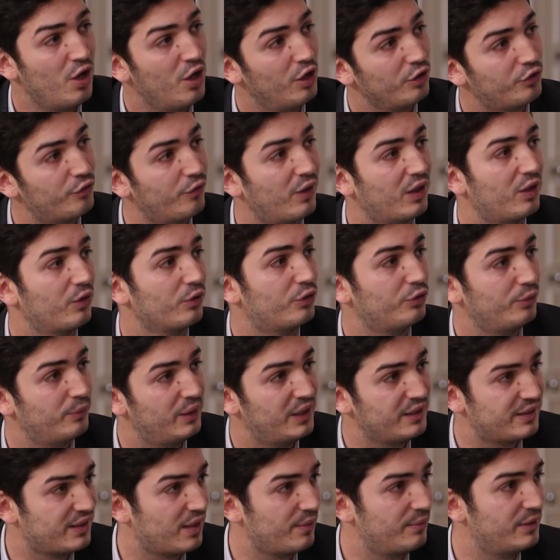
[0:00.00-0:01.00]
Tu vois, quand tu me
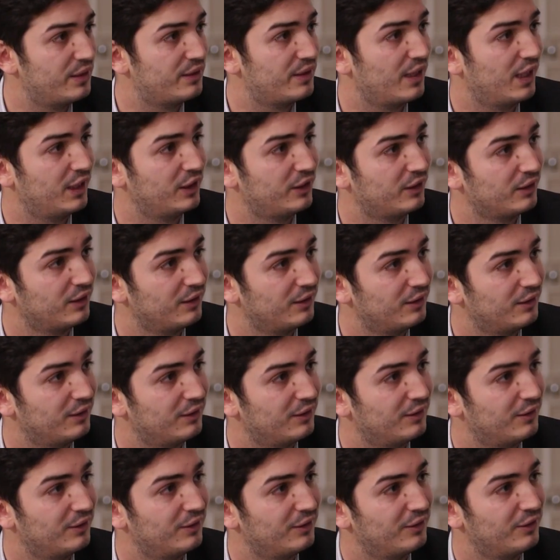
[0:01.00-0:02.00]
laisses un message,
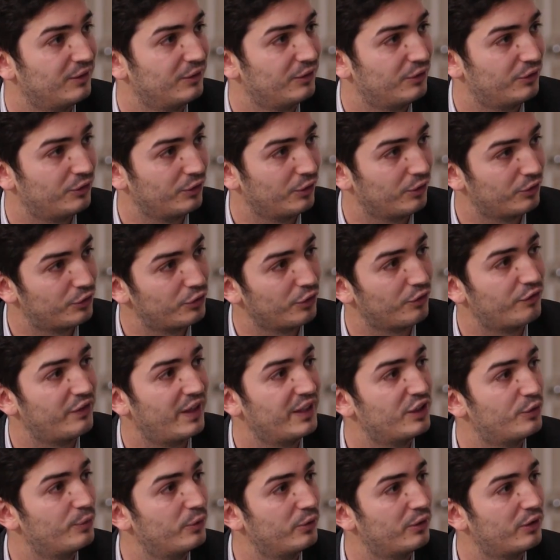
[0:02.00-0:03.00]
ah
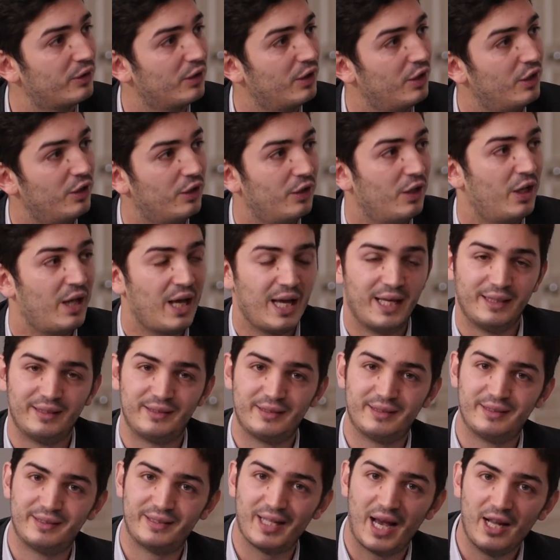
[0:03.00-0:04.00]
oui, quand je fais les
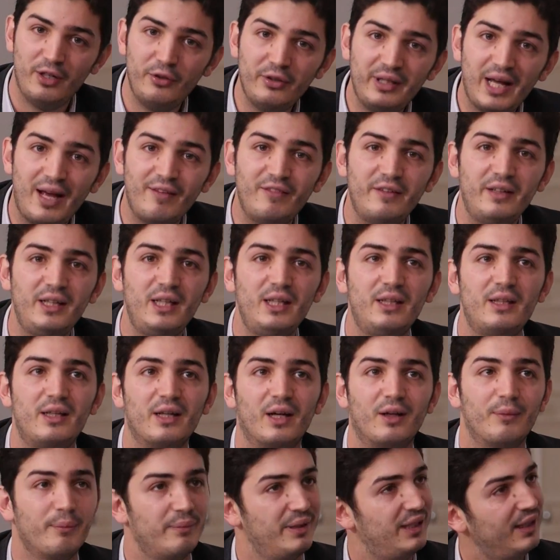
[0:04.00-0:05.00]
petits messages. Salut
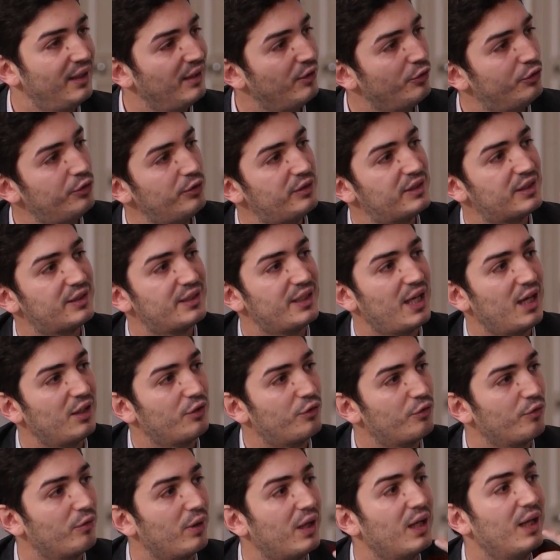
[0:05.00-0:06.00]
David Mais juste ça,
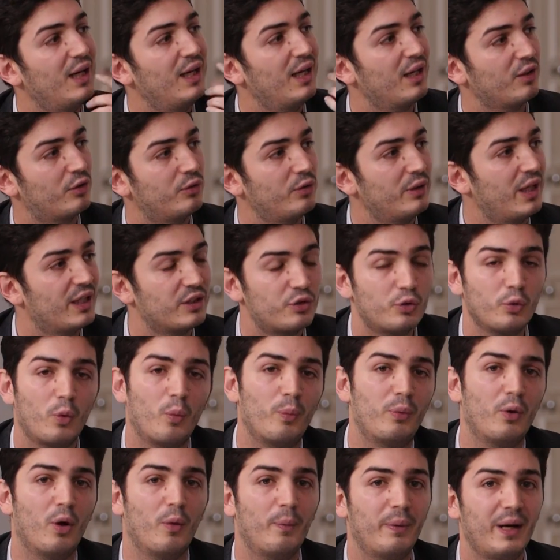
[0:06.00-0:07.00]
tu vois, l'intonation, on
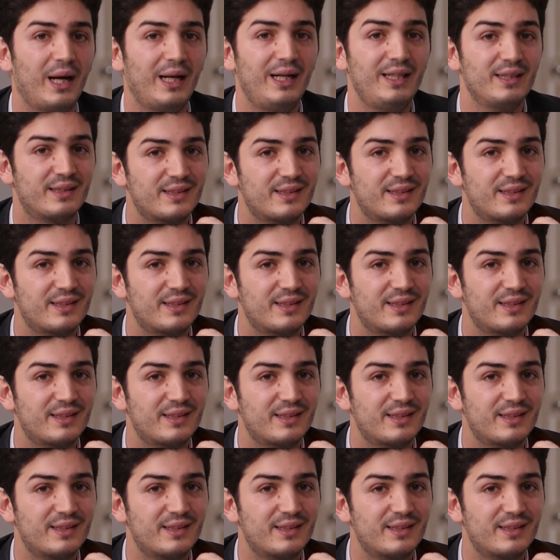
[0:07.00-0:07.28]
peut en parler.